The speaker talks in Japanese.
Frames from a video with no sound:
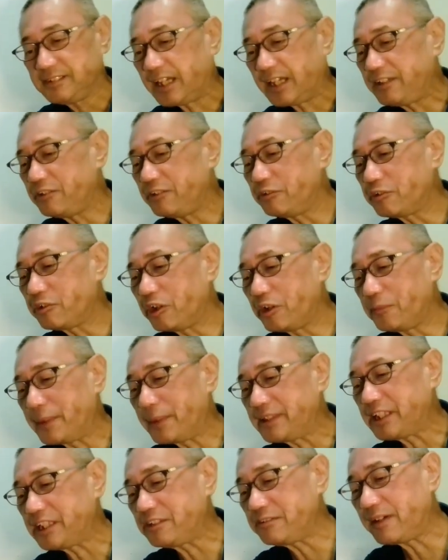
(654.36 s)
内容的
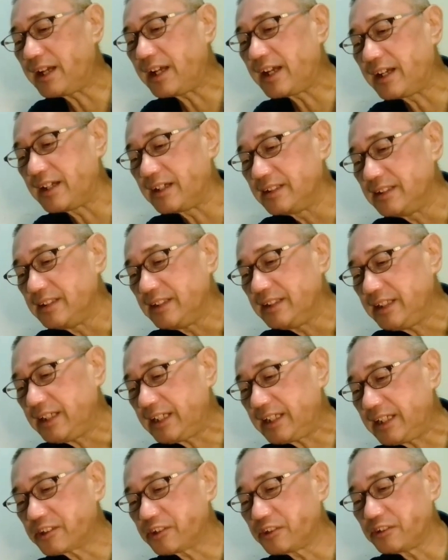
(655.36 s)
には、
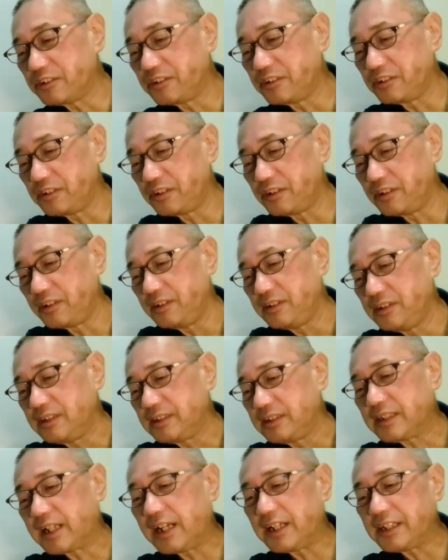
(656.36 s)
えっ、ー、と、
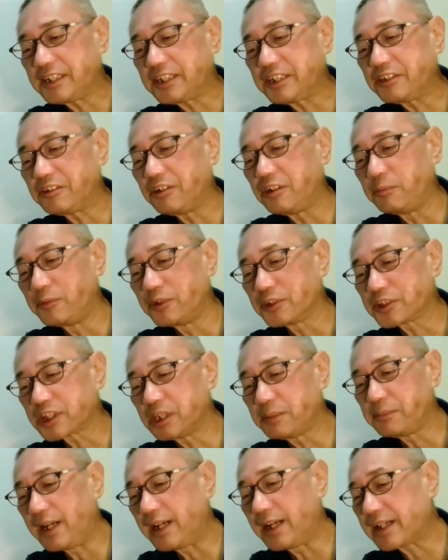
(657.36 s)
環境を最も
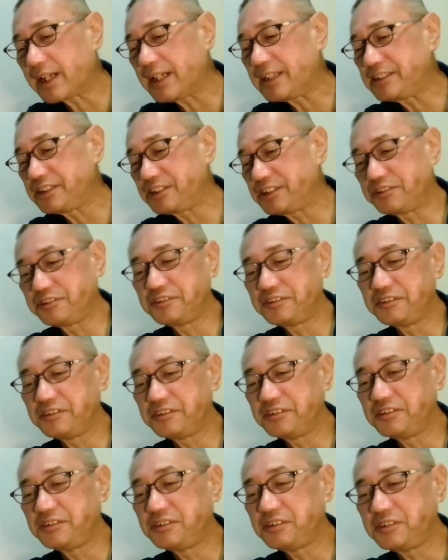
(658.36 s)
破壊す
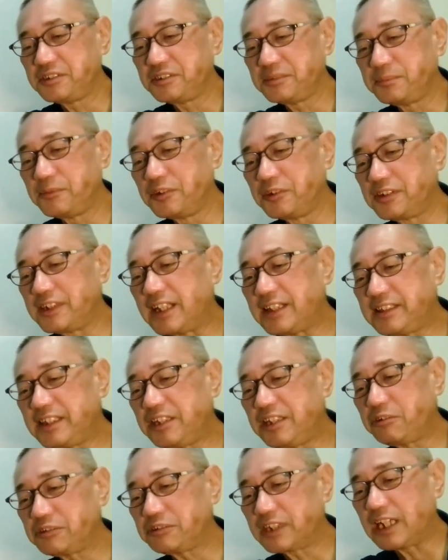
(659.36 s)
るものだっ
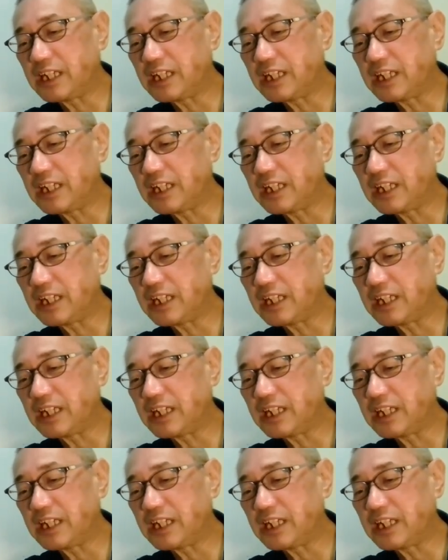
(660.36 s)
ていう